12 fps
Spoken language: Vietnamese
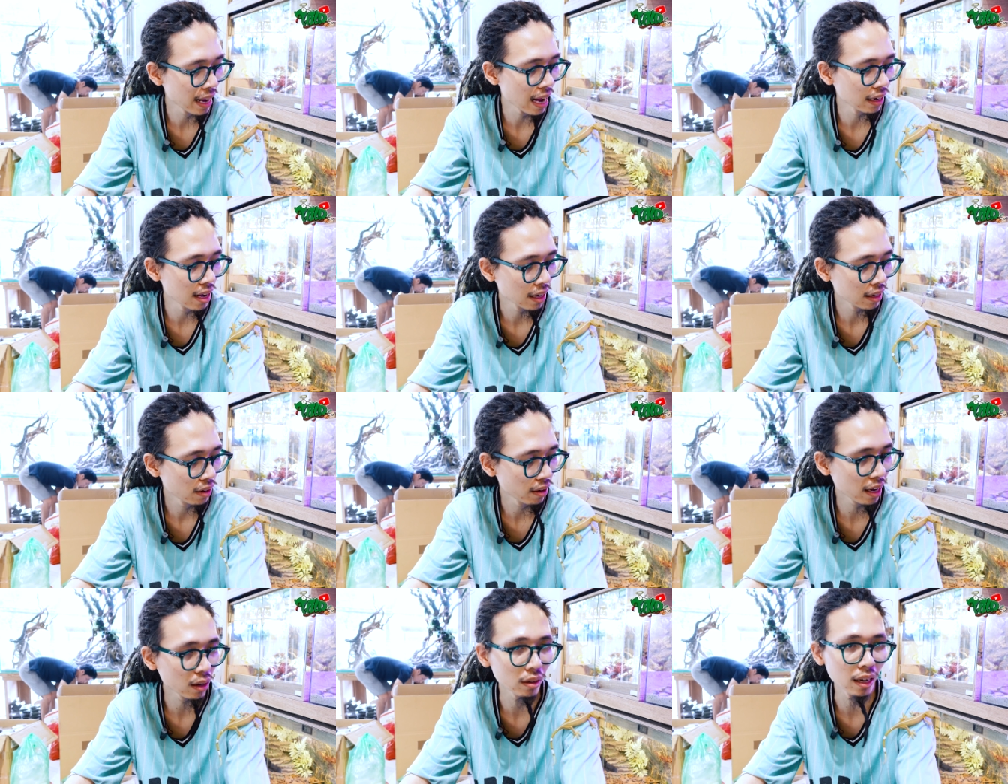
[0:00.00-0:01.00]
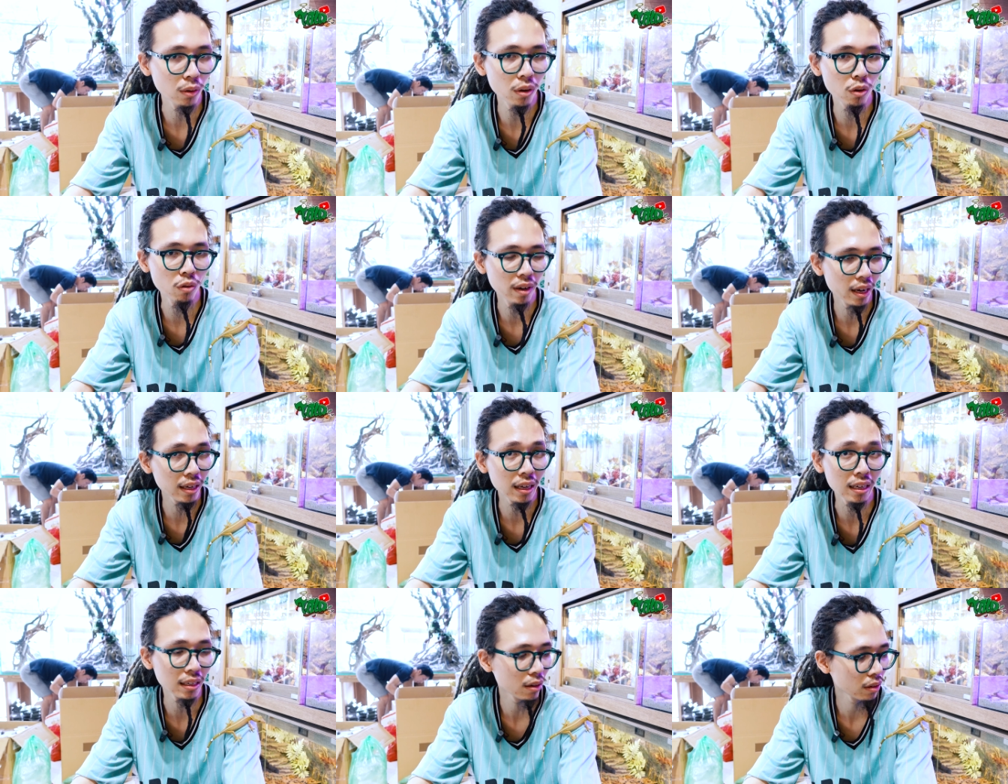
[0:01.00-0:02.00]
bầy đàn được, có thể nuôi cùng
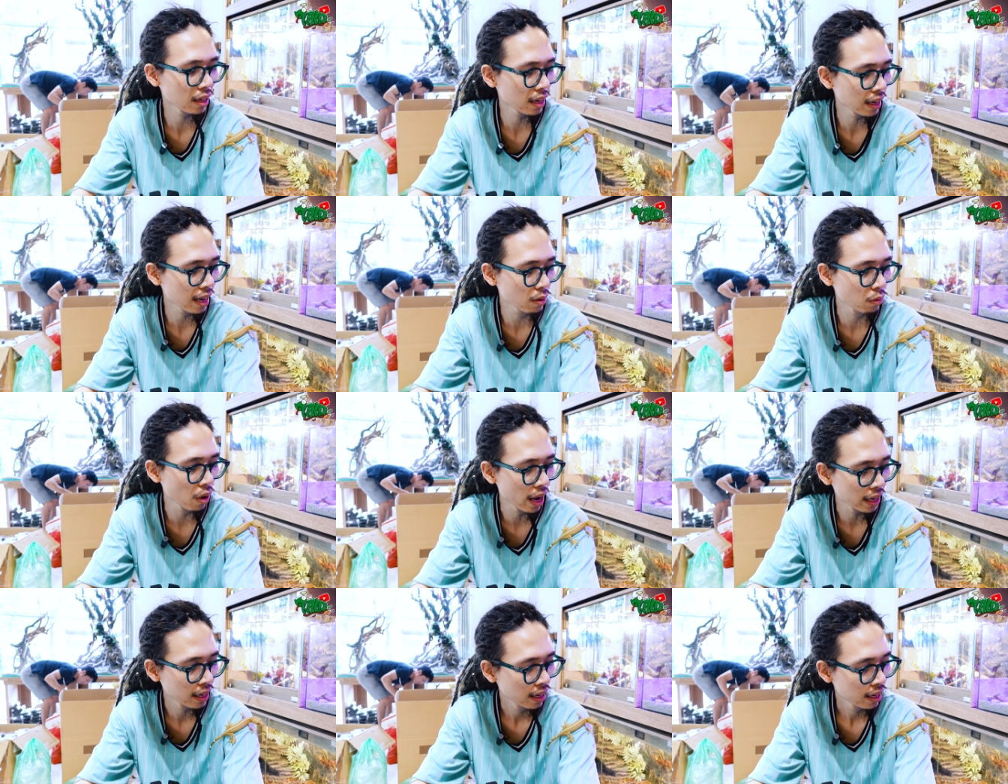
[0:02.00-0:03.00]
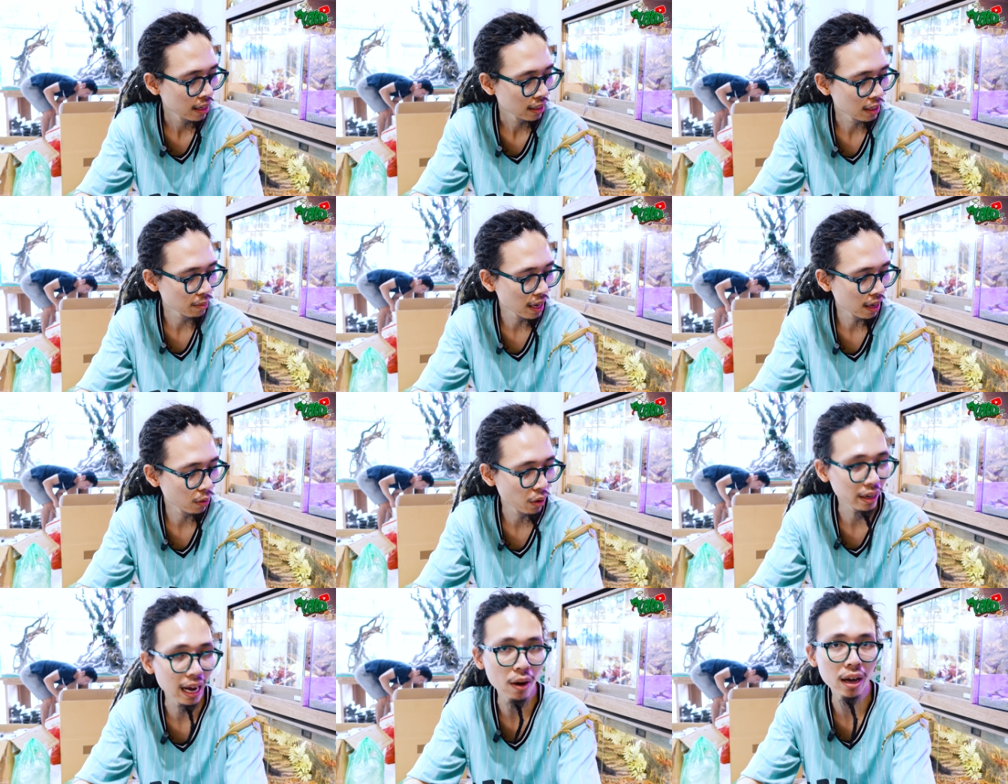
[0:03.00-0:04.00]
với cả những con tắc kè khác cùng loài. Nhưng mà
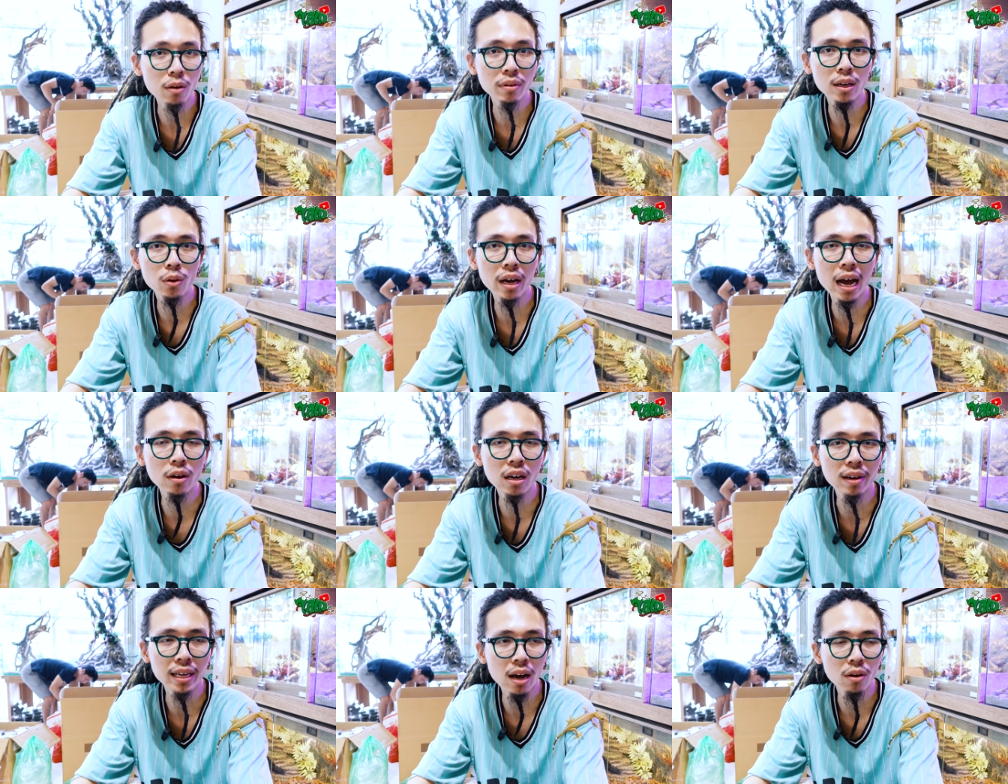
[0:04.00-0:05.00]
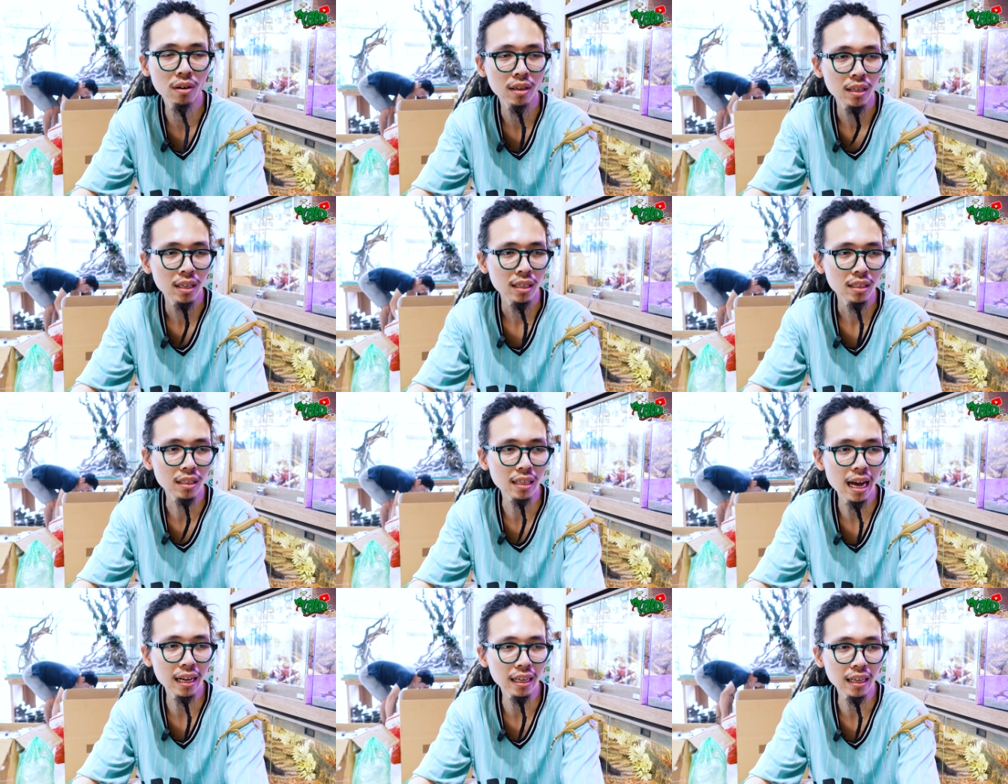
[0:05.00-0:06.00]
khuyến cáo là không nên nuôi hai con đực với nhau.
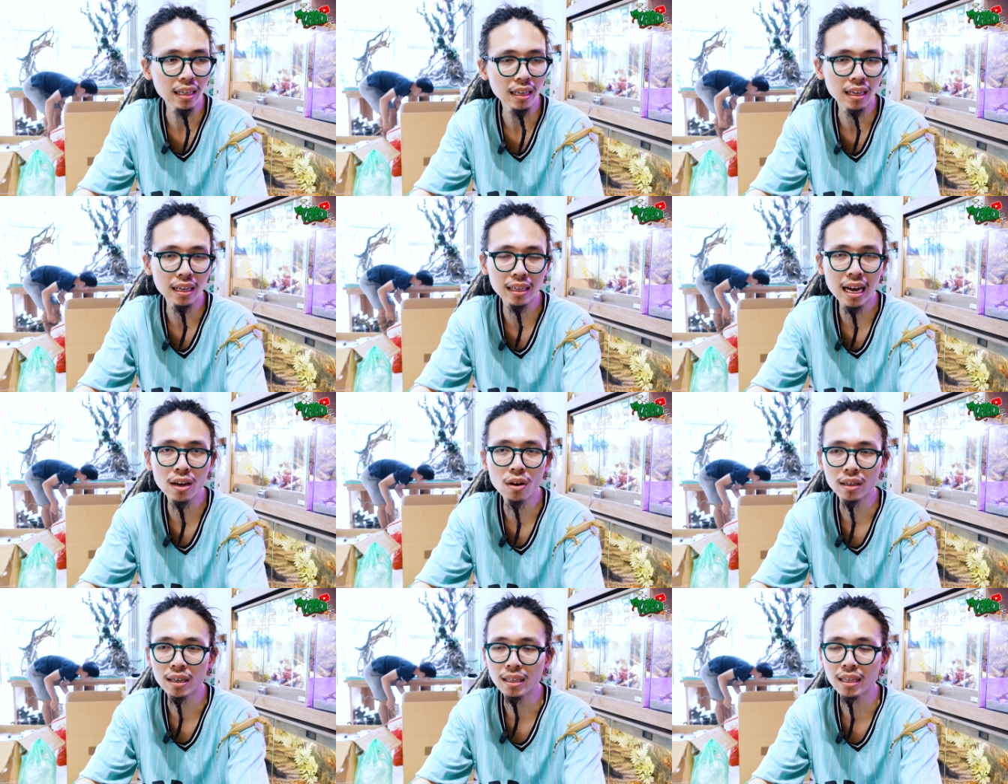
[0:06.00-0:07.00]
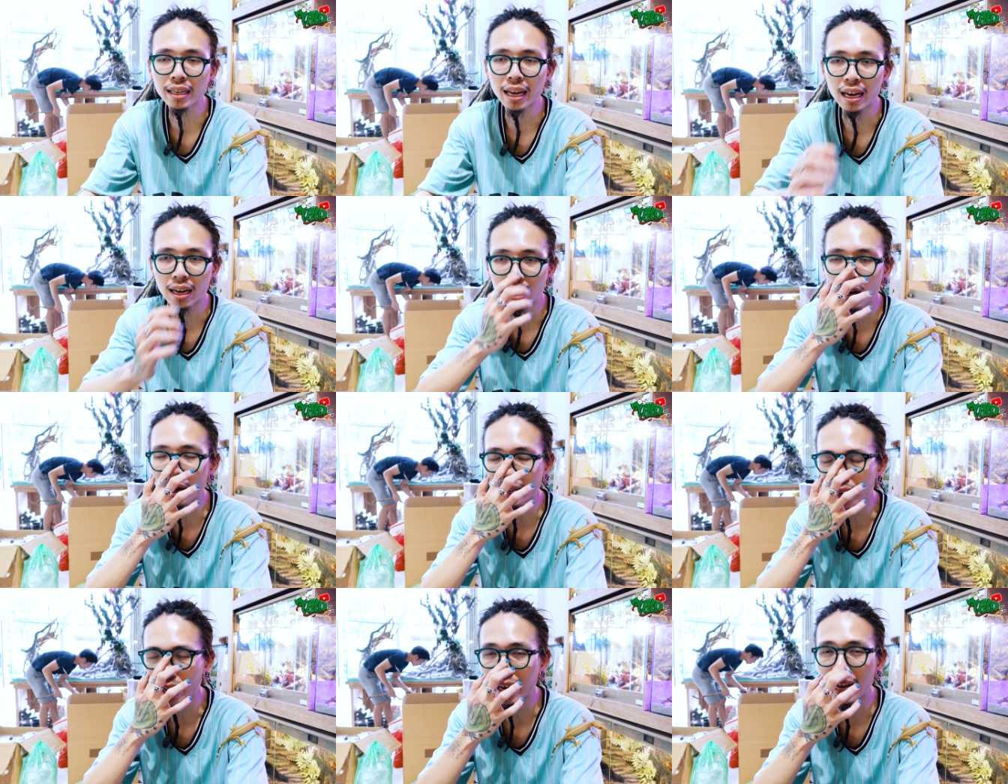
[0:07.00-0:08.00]
Thực ra thì các con tắc kè, các
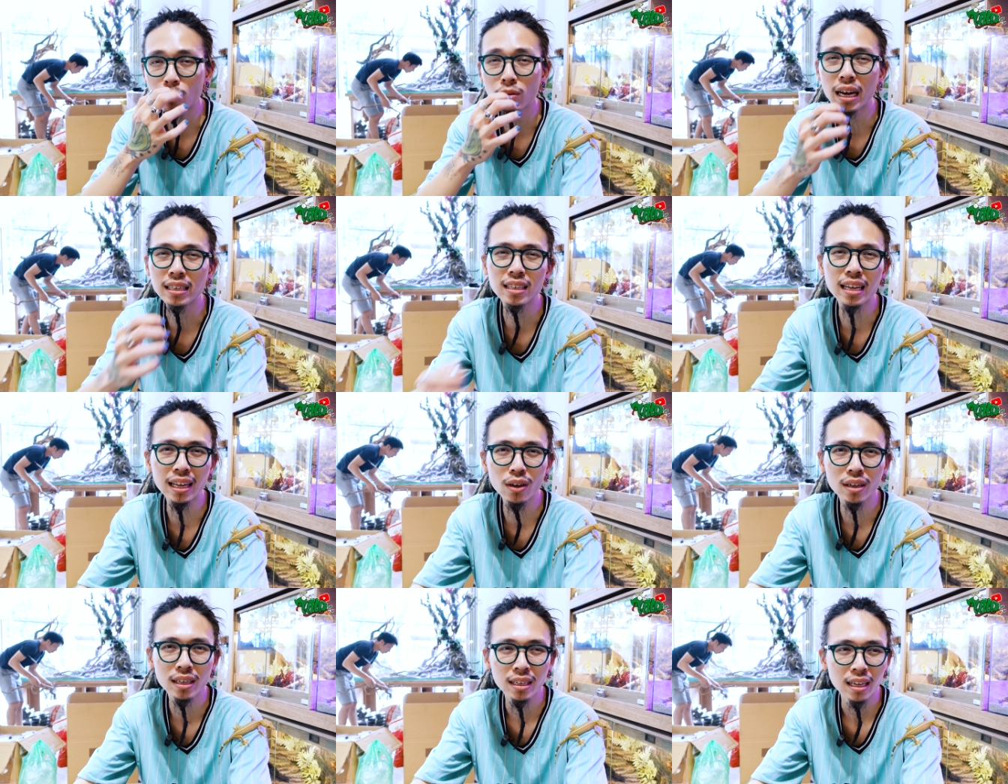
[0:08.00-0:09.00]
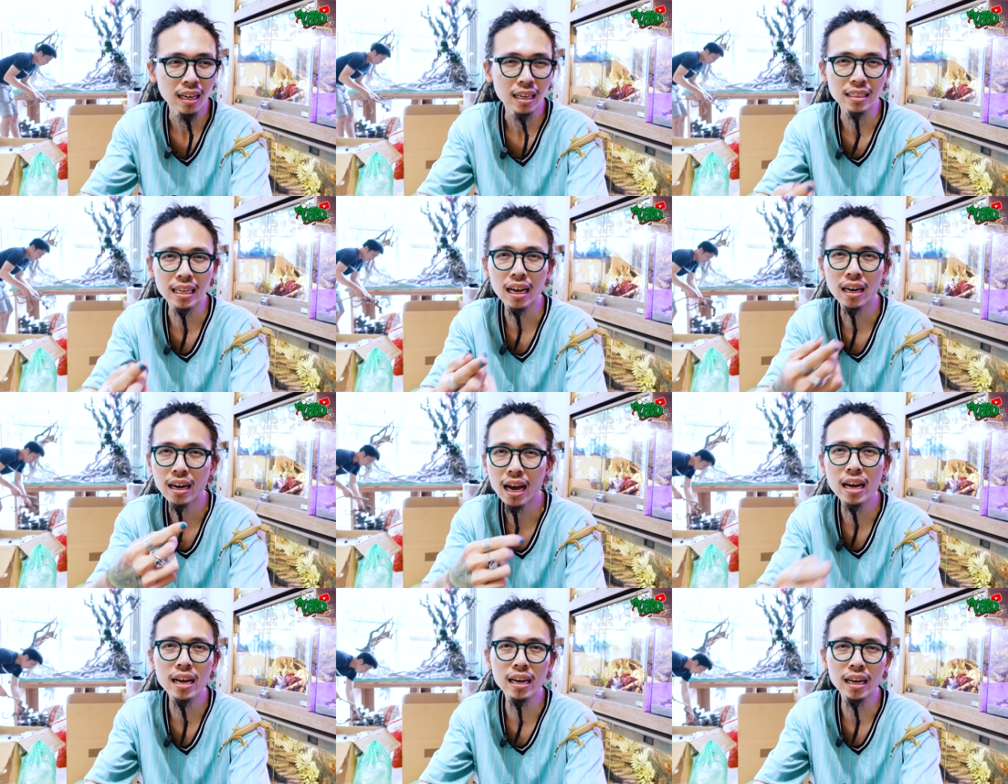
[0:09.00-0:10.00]
loại tắc kè khác cũng gần như thế thôi. Gần
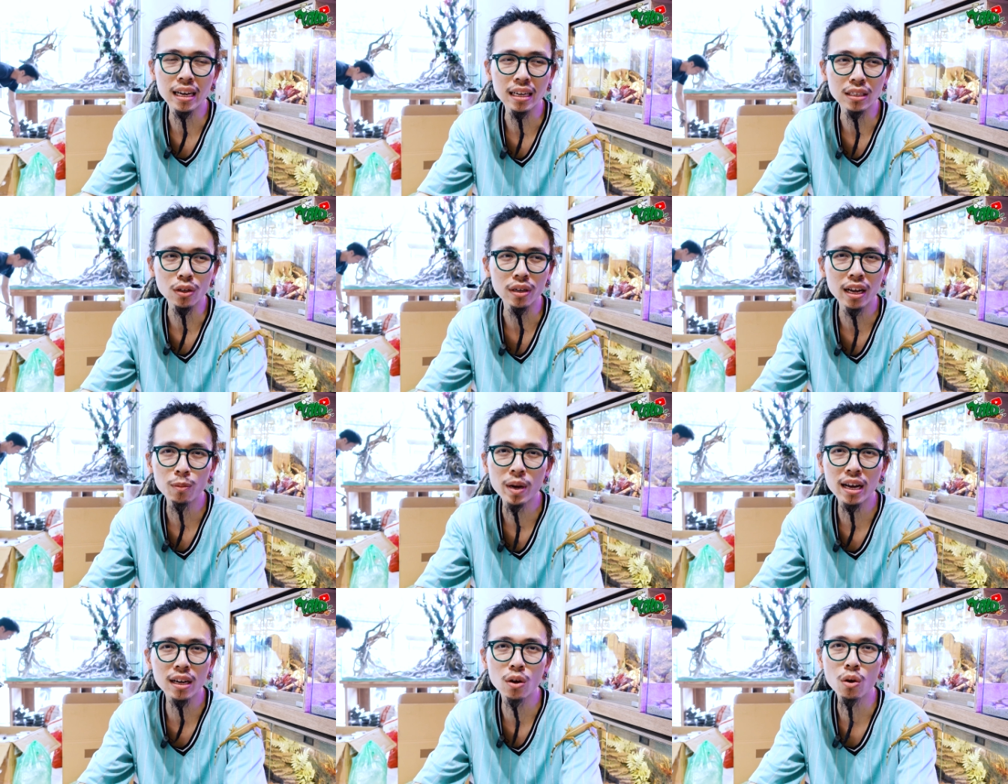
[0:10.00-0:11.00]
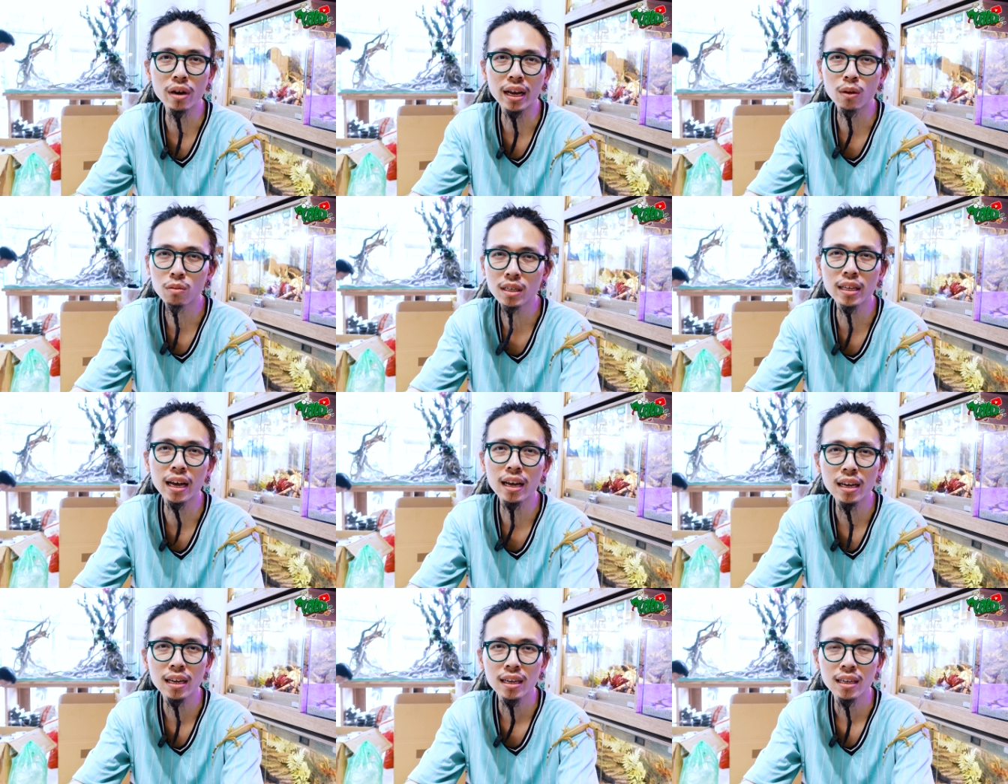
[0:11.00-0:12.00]
đây này rồi Leopard Gecko này cũng như
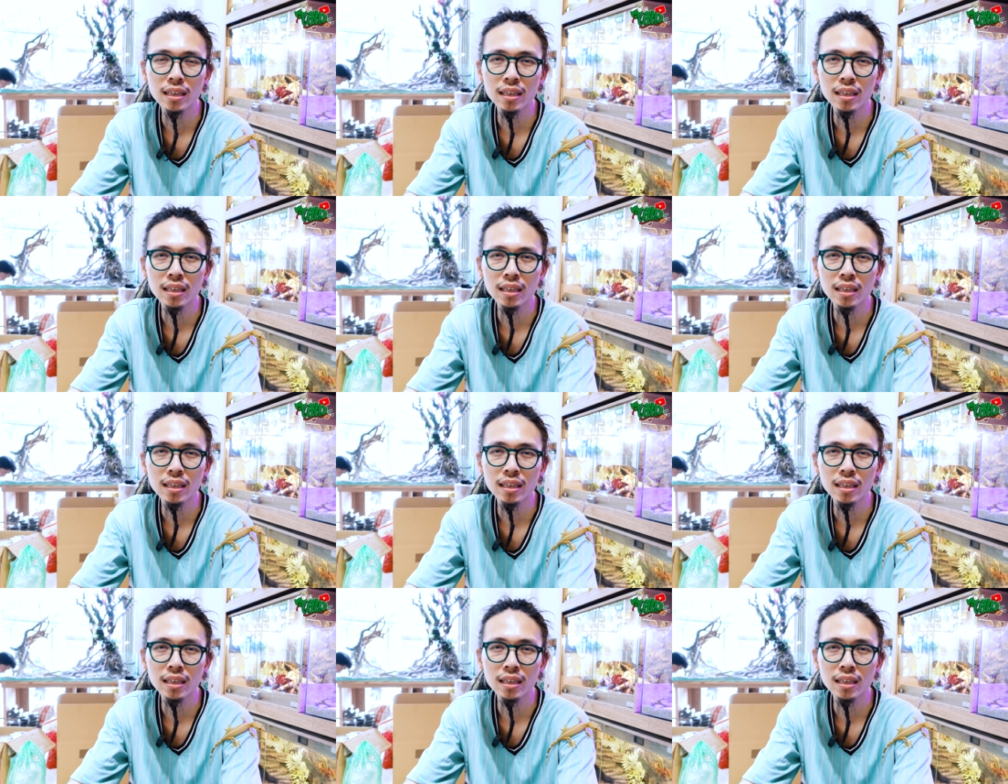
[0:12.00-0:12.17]
thế.